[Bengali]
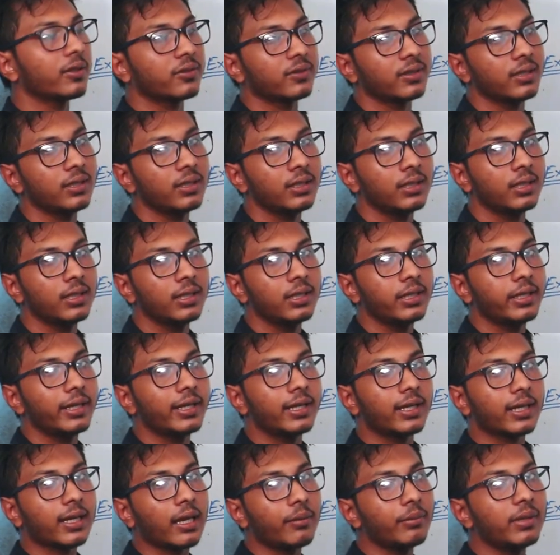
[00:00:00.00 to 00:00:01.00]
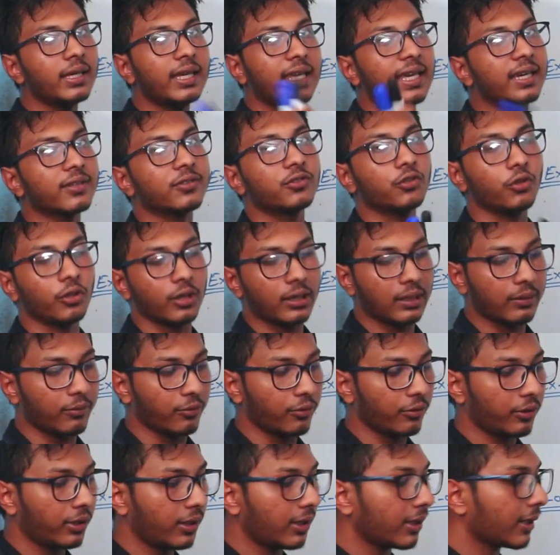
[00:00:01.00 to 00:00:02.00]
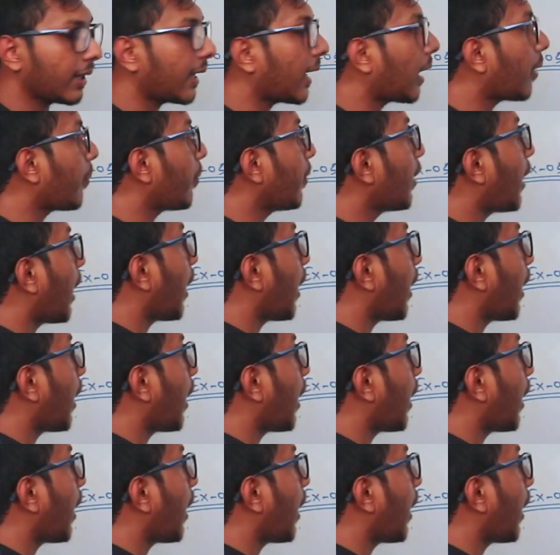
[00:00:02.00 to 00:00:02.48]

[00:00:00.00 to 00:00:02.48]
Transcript: আছে এটাকে আমি এক্স ধরে নেব এটাকে আমি